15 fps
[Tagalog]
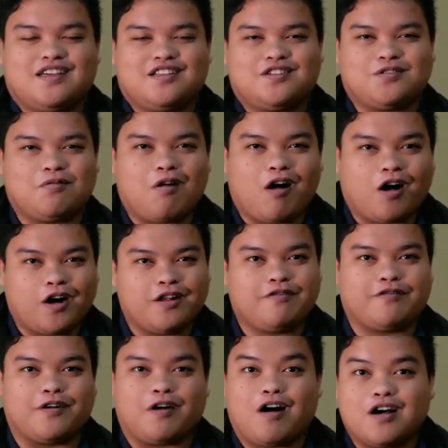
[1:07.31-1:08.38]
It's so hard
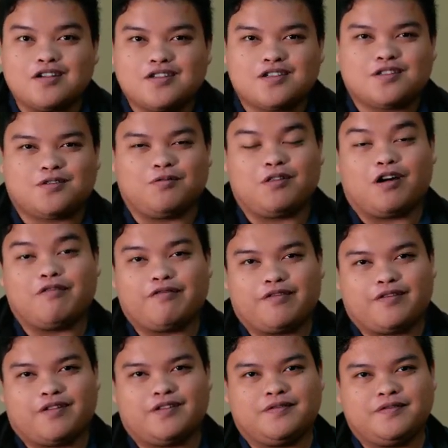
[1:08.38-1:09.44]
for us to love
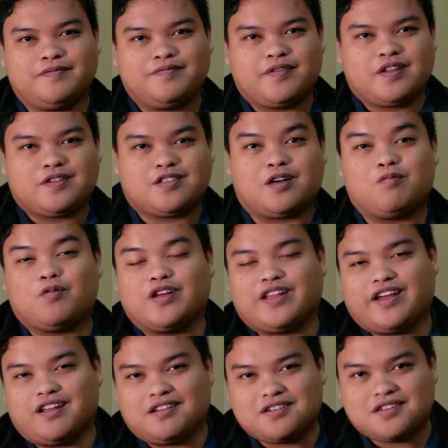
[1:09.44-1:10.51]
someone
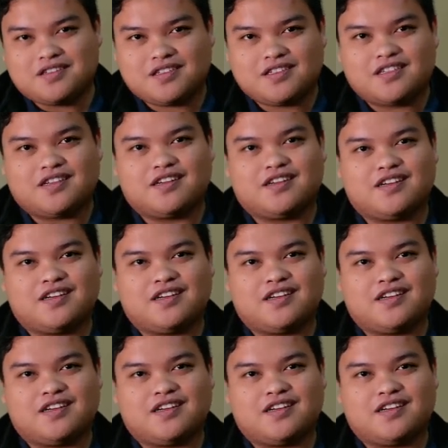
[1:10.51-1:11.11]
else.